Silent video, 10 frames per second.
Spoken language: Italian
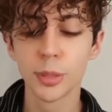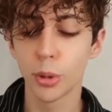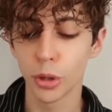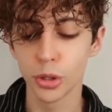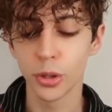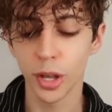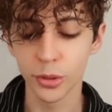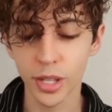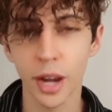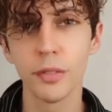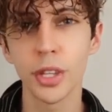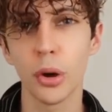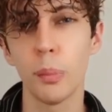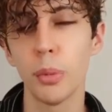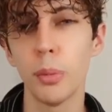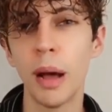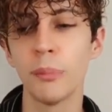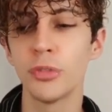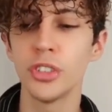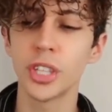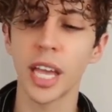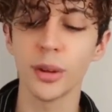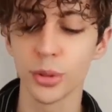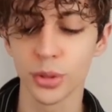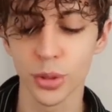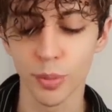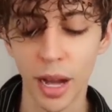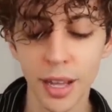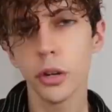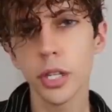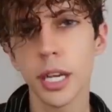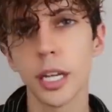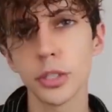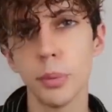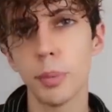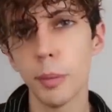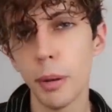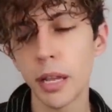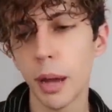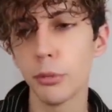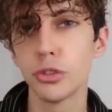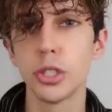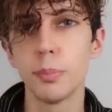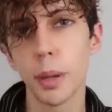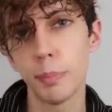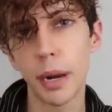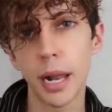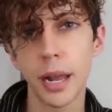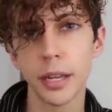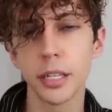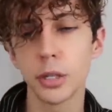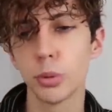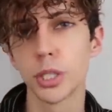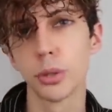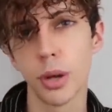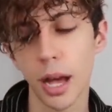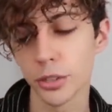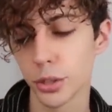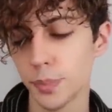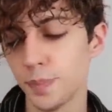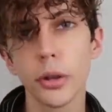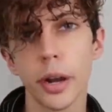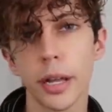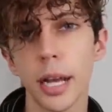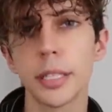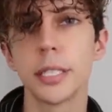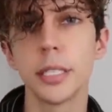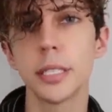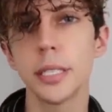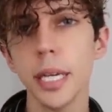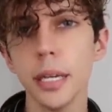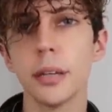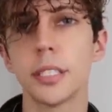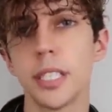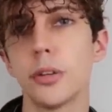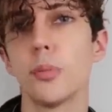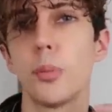spero di non annoiarvi annoiarvi troppo ma ci tengo insomma in ogni caso prepariamoci per parlare di questo caso allora ragazzi se siete